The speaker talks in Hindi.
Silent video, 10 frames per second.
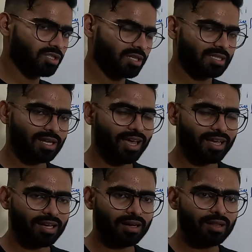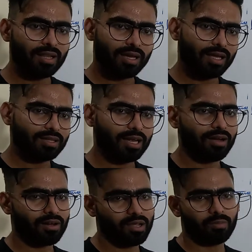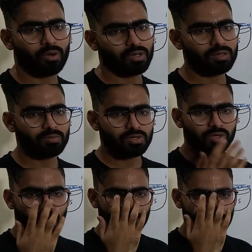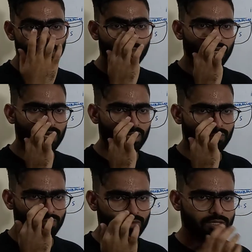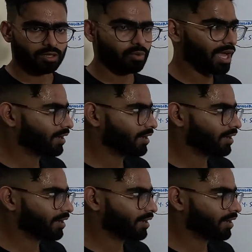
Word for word: मुझे नज़र आएगा इन द इंट्रा एम्ब्रियोनिक म्यूजोडम का सुपीरियर व्यू से क्योंकि